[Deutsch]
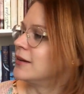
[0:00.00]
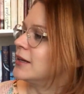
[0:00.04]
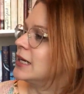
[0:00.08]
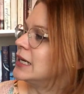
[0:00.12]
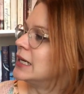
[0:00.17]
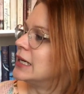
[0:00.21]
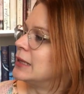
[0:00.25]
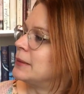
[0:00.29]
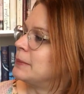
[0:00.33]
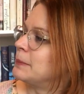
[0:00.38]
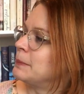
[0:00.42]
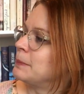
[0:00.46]

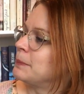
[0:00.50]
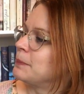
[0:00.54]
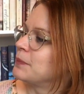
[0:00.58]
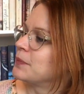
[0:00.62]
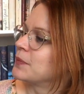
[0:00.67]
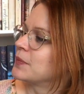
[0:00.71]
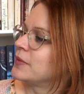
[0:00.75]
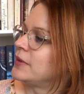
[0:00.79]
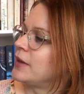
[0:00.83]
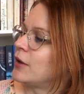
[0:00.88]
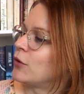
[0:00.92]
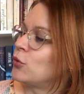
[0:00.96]

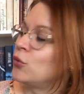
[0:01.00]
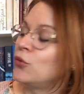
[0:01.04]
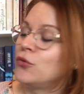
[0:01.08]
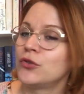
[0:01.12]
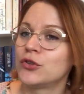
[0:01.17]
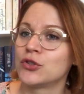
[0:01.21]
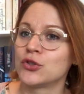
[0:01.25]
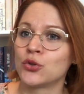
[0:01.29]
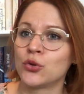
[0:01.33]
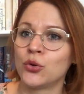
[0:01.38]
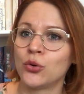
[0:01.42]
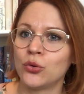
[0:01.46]
Ähm, der Ruf
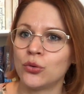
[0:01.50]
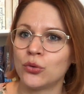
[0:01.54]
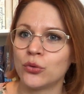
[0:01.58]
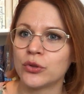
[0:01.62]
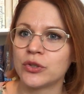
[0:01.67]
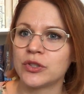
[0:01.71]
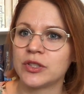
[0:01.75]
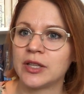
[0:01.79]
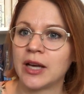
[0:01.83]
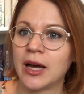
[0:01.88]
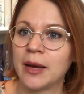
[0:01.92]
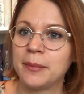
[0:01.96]
des
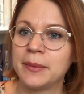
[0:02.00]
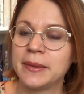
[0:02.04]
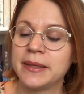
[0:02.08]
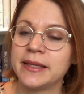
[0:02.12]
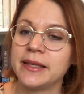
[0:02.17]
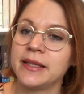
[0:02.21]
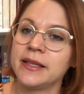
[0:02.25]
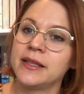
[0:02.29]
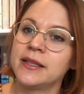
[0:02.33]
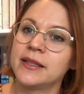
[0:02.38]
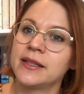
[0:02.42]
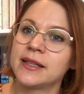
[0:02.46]
Kuckucks habe ich
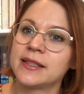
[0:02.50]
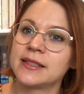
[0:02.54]
hier.